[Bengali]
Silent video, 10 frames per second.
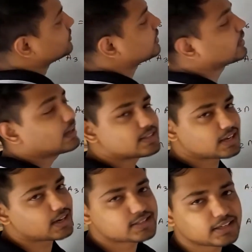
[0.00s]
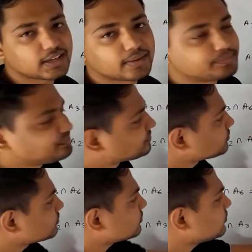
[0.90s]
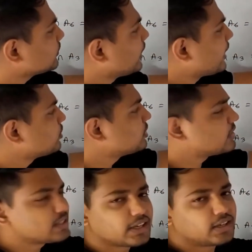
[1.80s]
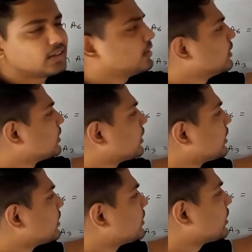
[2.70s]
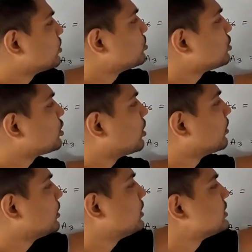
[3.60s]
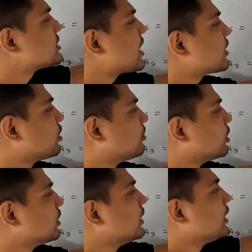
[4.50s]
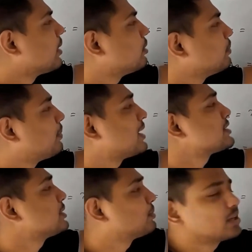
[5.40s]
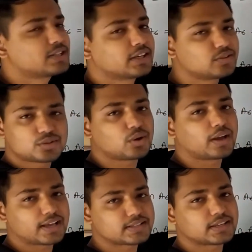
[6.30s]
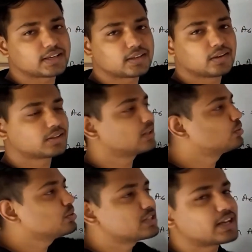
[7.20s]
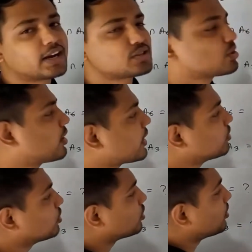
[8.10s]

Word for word: তাই না চার আছে না এক দুই তিন চার তাহলে দেখো দুই কমন চার কমন এবং পাঁচের পরে যেহেতু ছয় আছে অর্থাৎ দুই চার ছয় এগুলো